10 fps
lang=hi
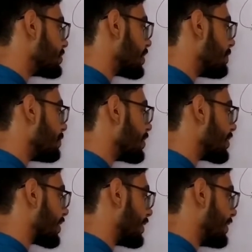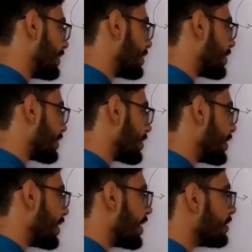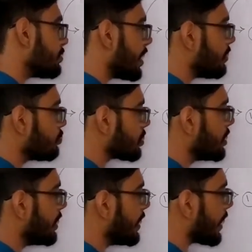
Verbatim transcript: सैंपल की क्लीनिंग कर रहे हैं एंड देन उसकी